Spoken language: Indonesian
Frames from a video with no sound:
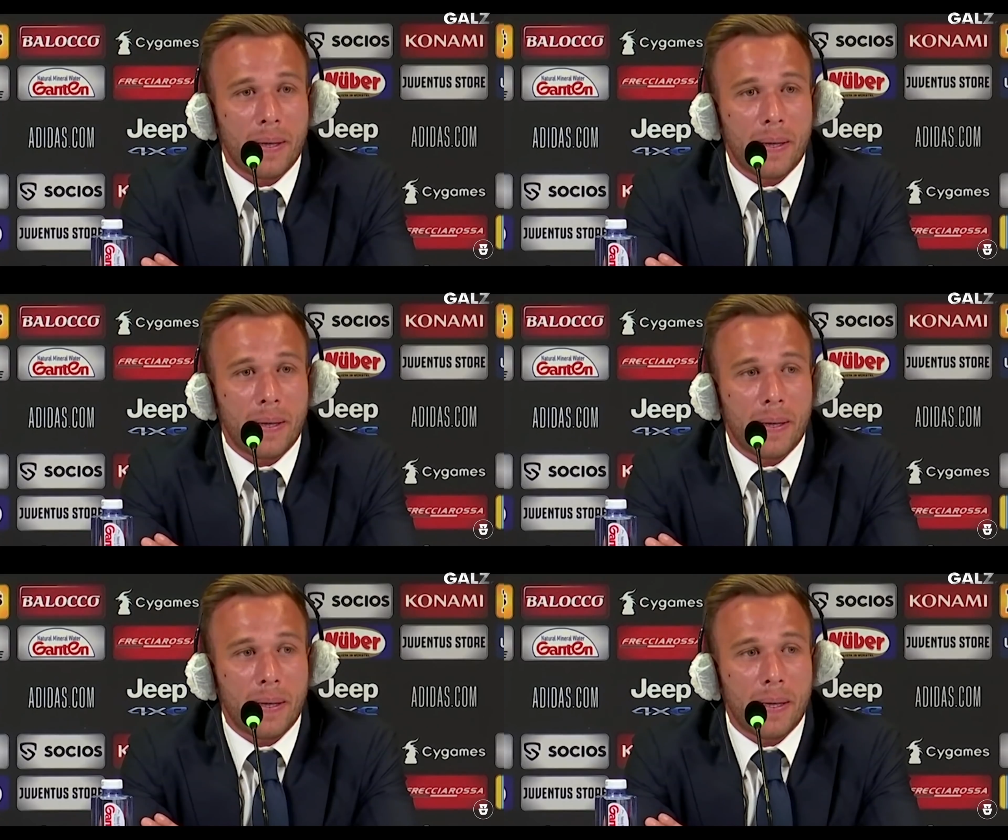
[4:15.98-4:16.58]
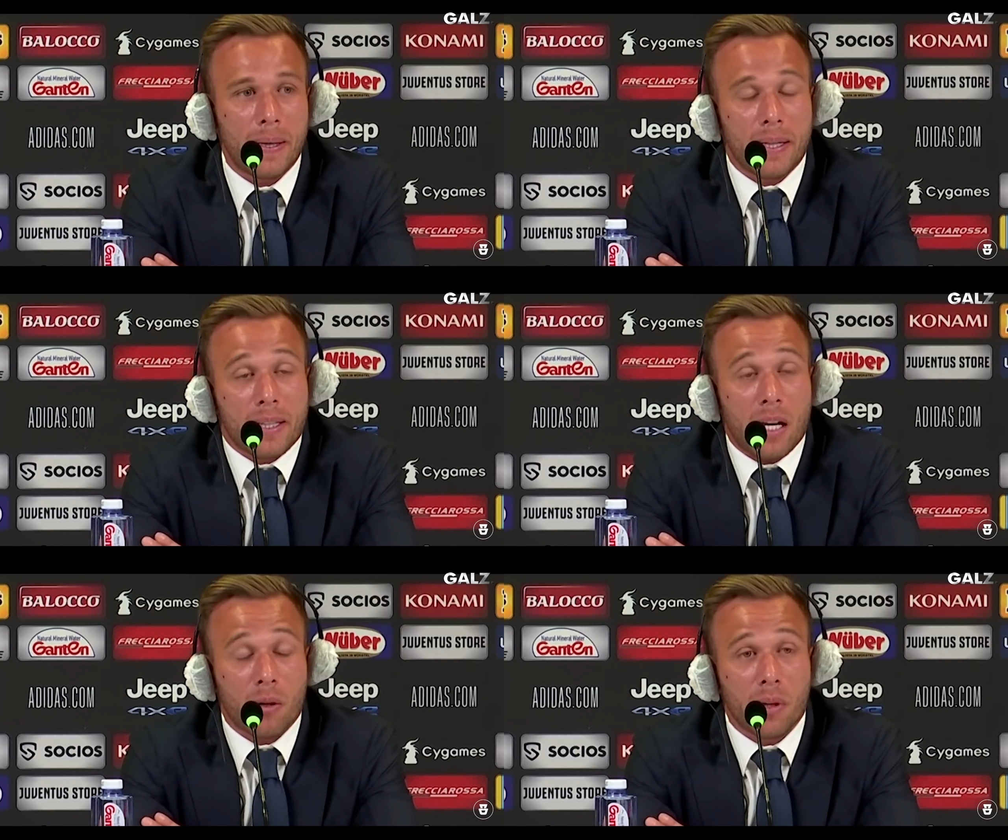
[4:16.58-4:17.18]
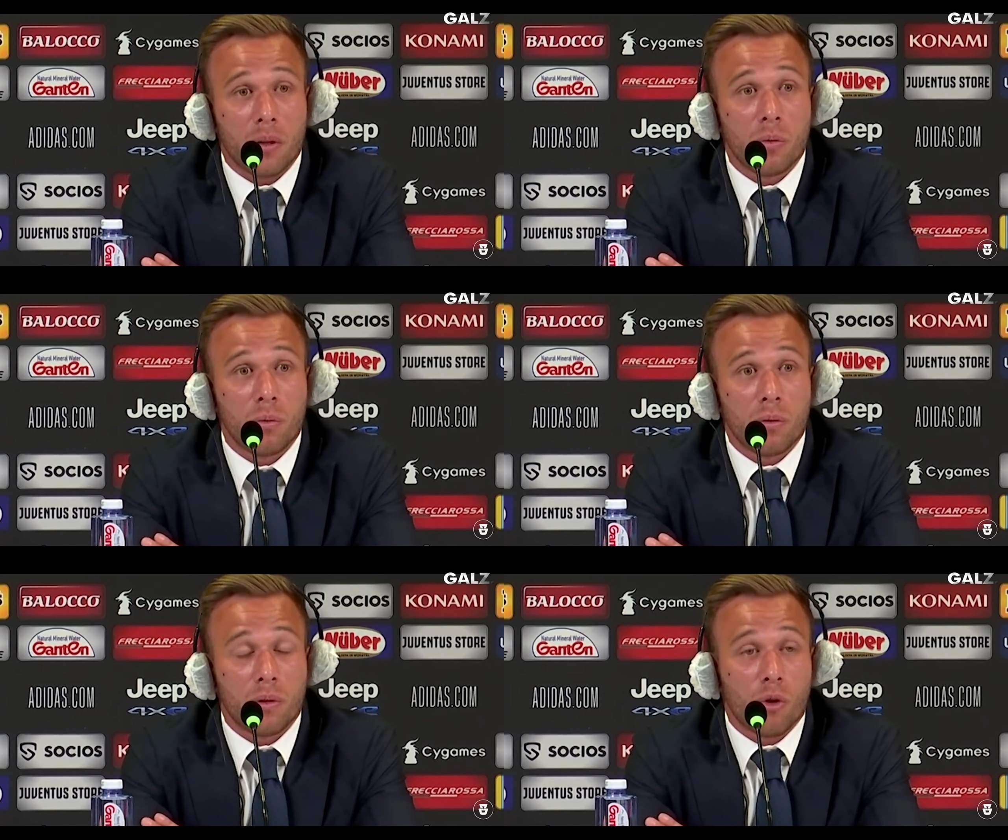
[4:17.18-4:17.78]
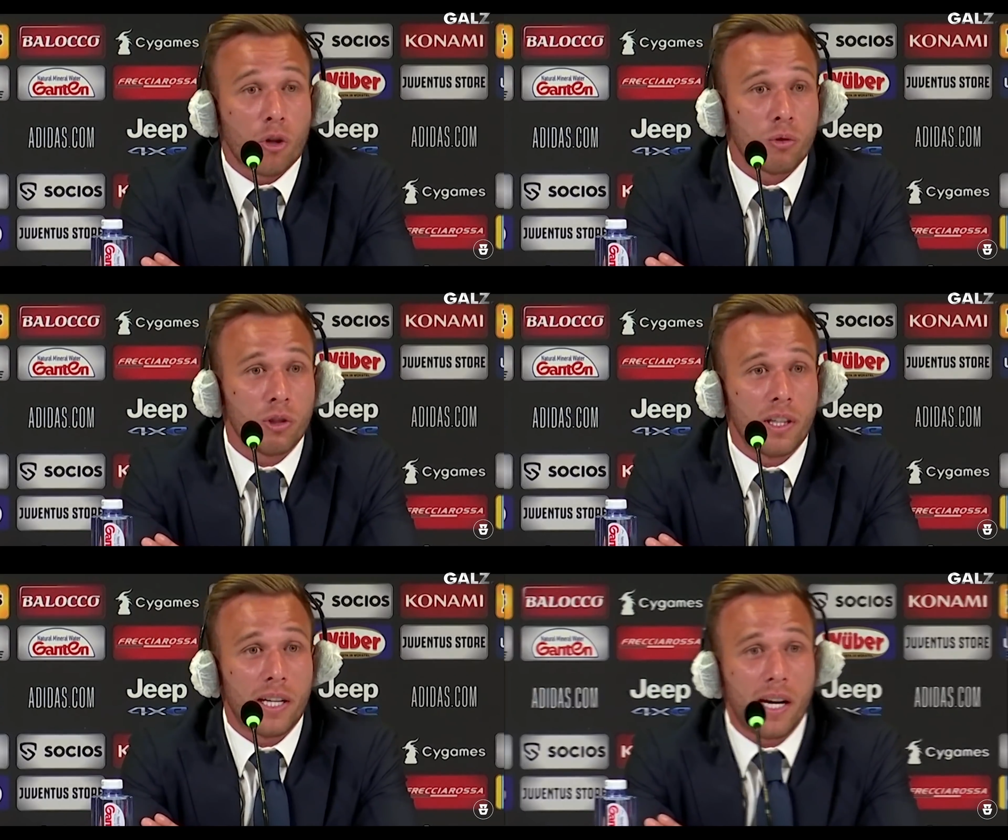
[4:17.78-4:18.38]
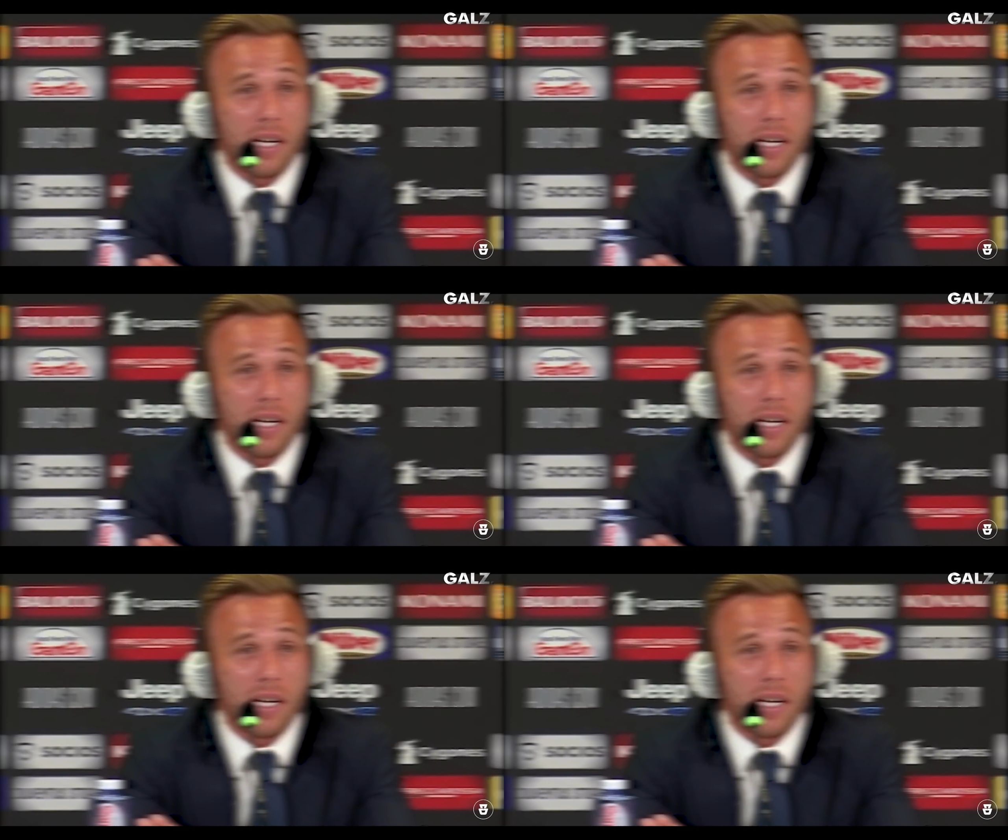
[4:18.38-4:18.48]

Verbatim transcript: Ujar Arthur dilansir dari Football Espana.